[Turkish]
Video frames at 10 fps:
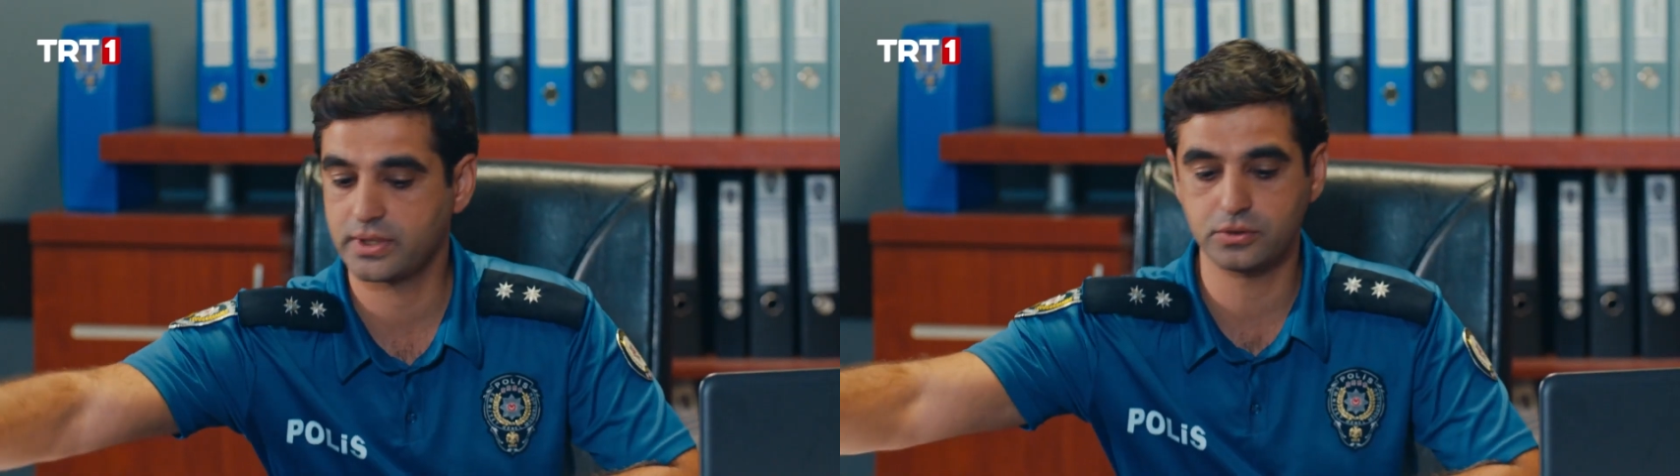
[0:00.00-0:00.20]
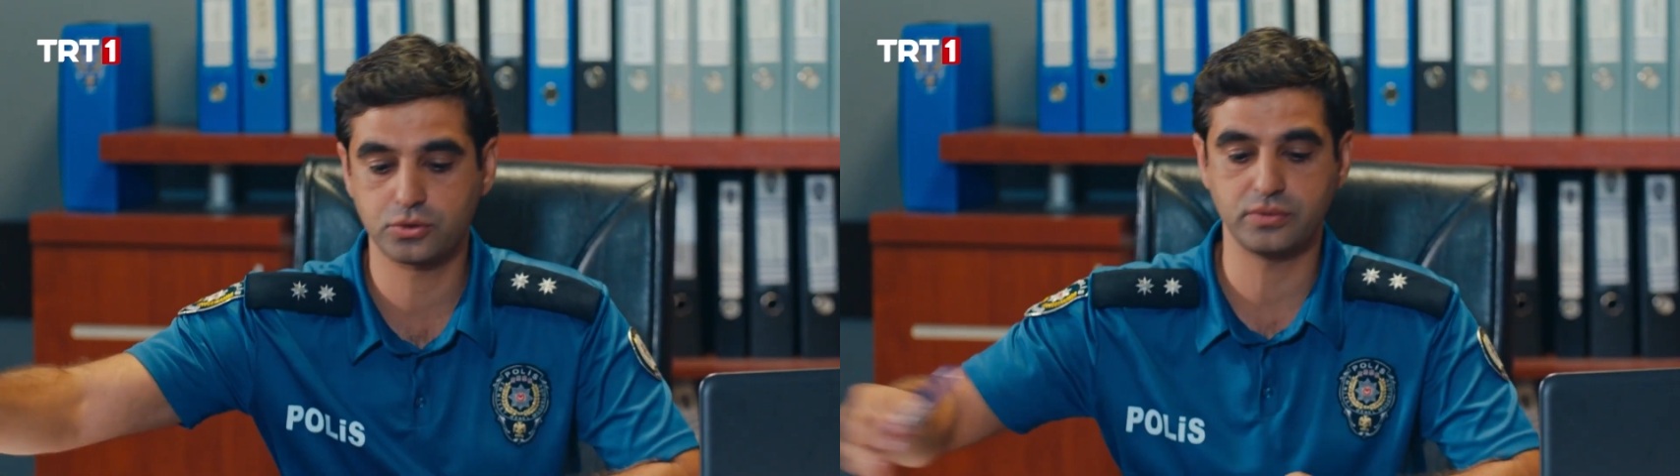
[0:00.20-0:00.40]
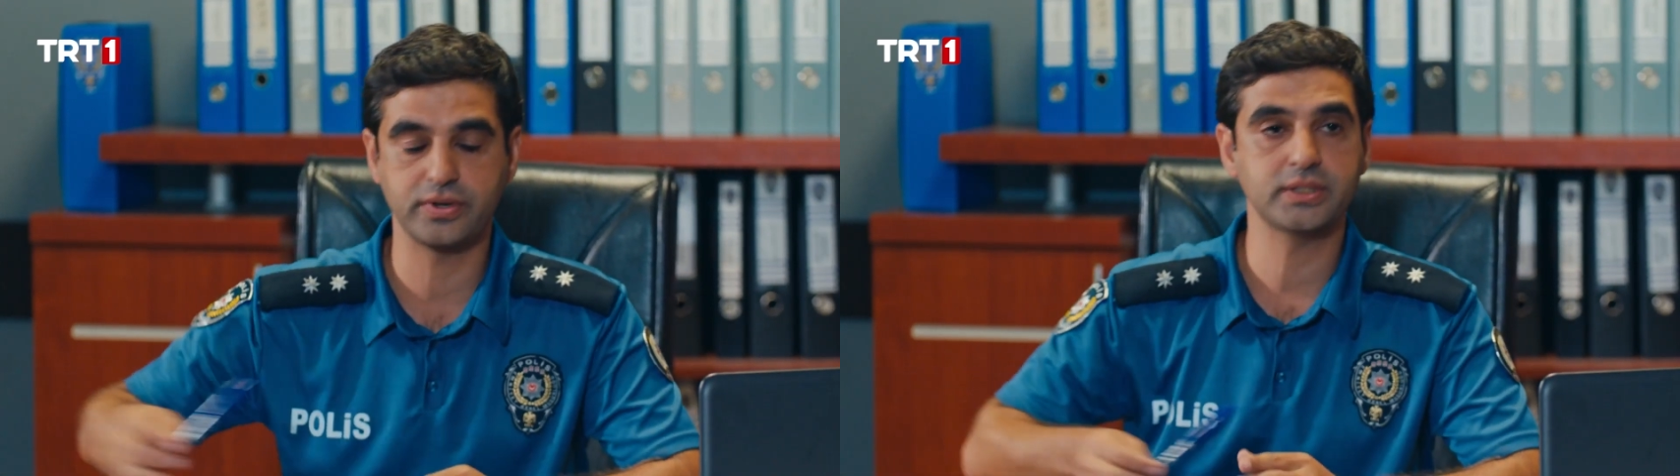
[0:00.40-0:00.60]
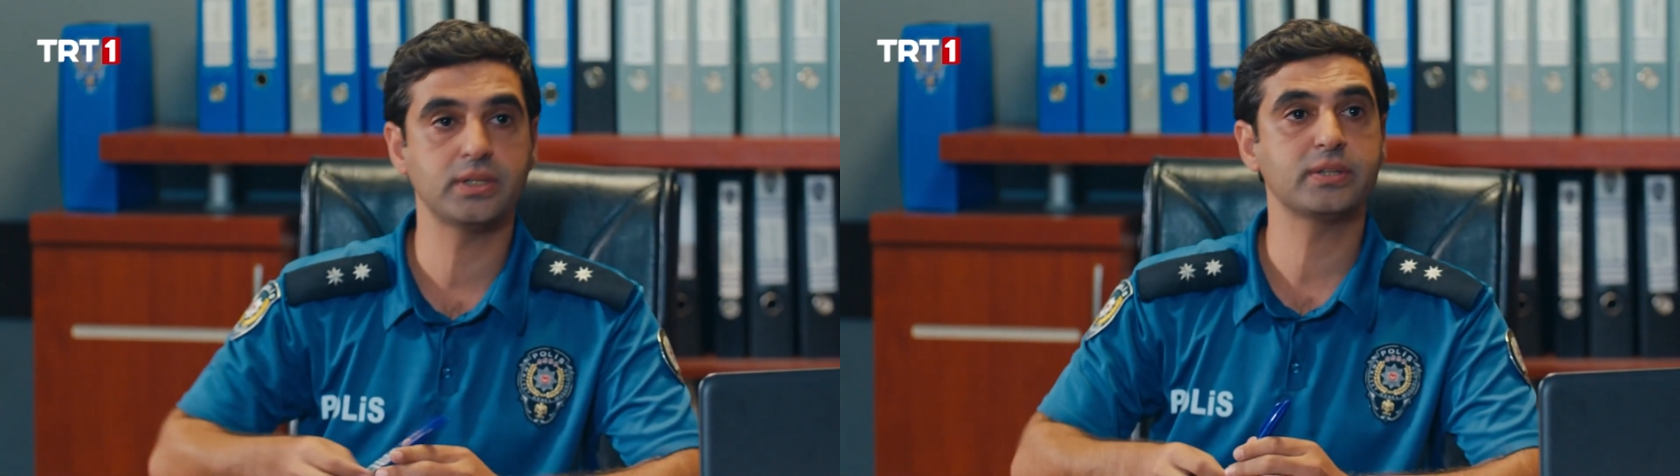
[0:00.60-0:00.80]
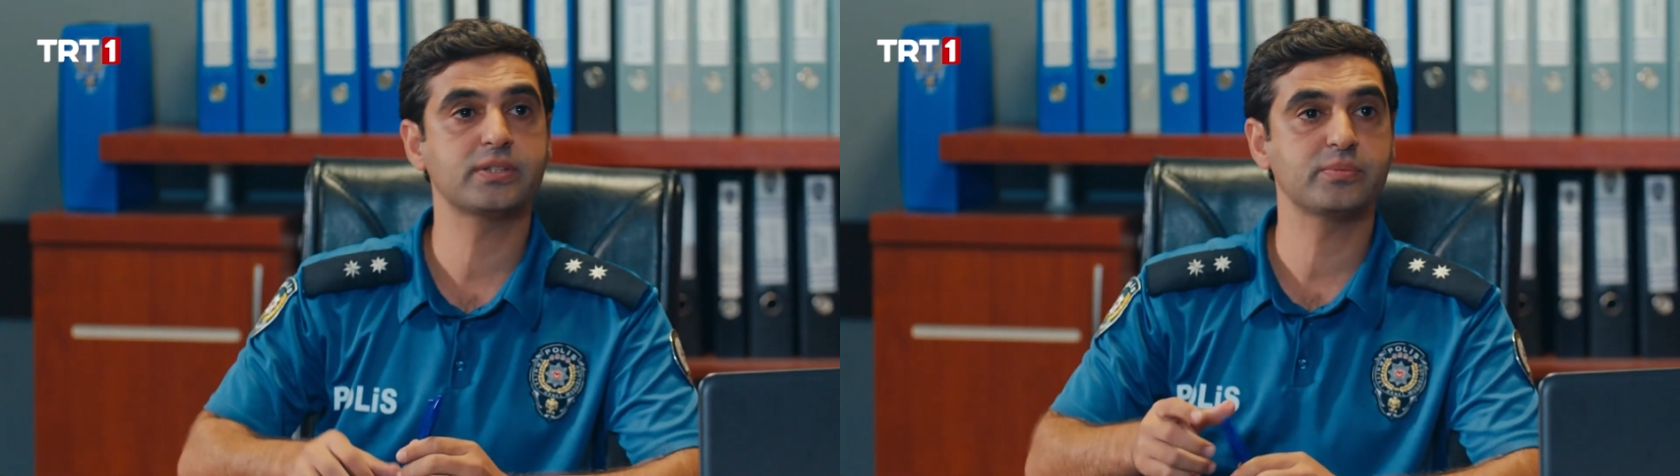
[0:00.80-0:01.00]
gelin şu
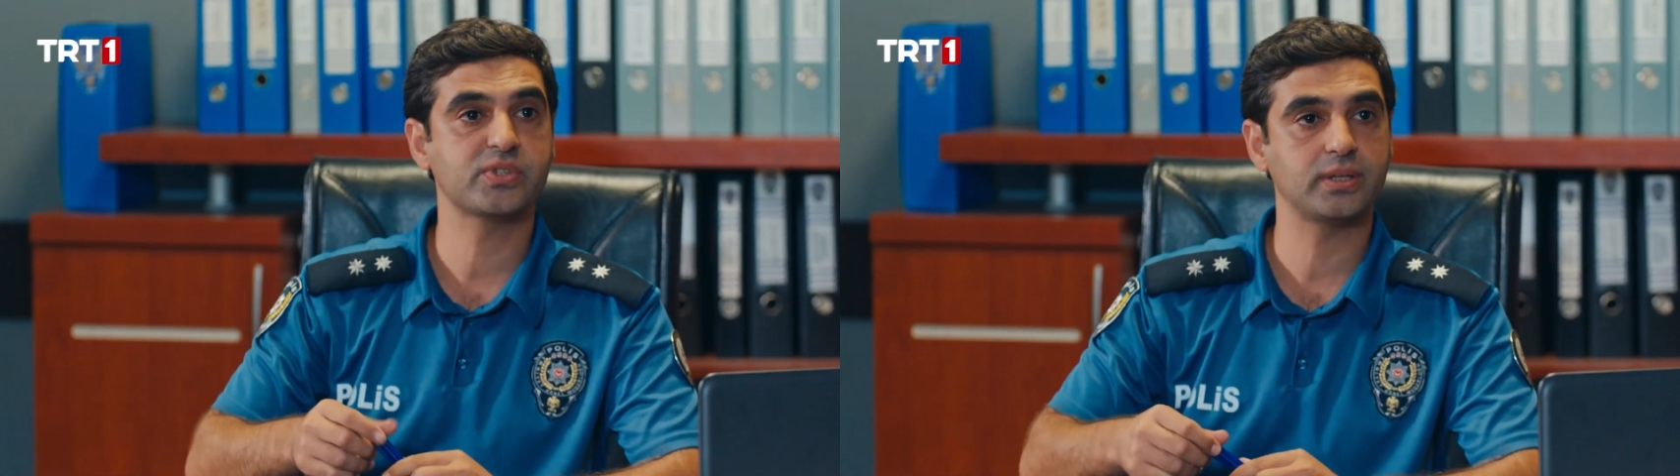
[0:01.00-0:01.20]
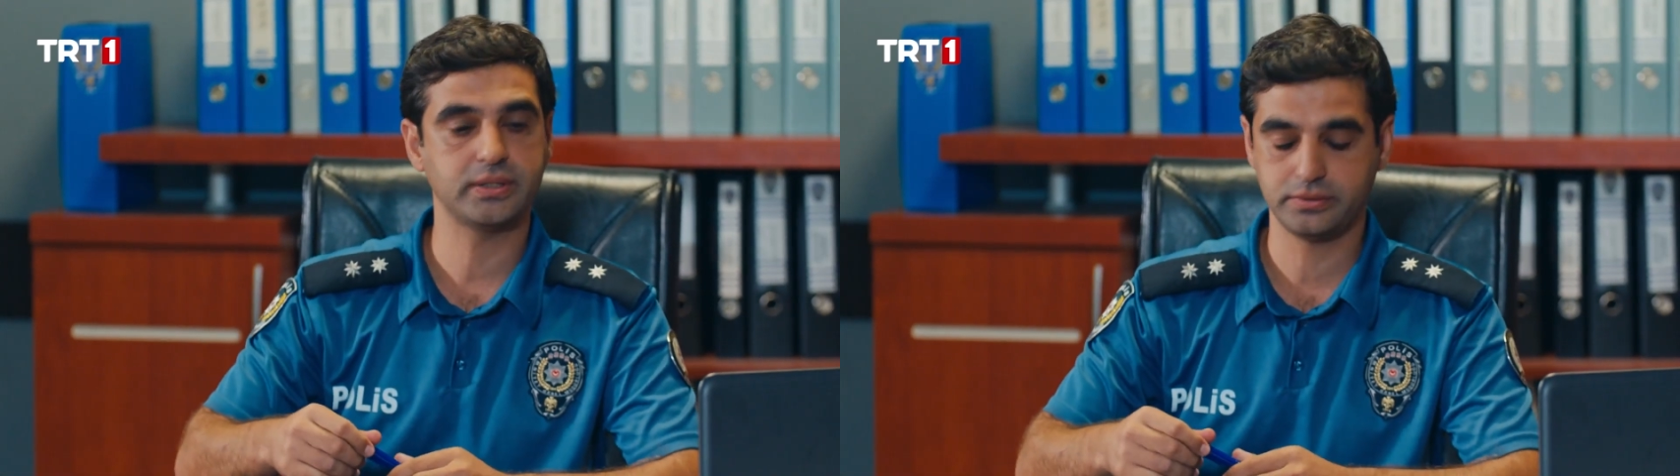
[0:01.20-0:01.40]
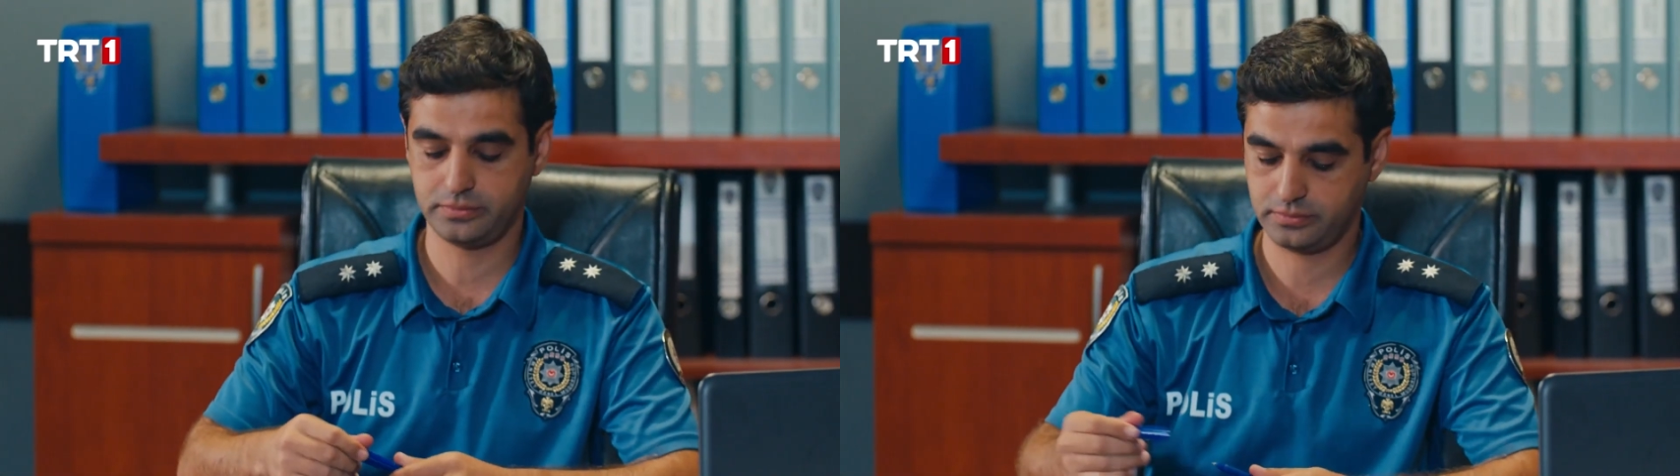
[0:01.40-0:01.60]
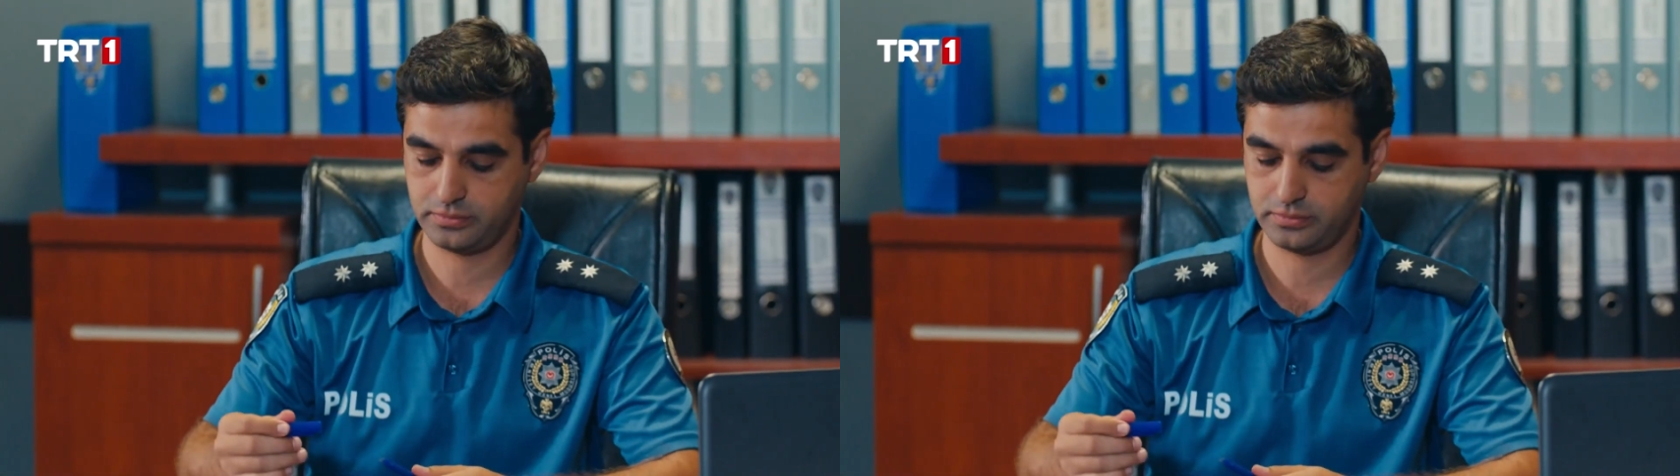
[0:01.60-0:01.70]
ifadelerinizi imzalayın.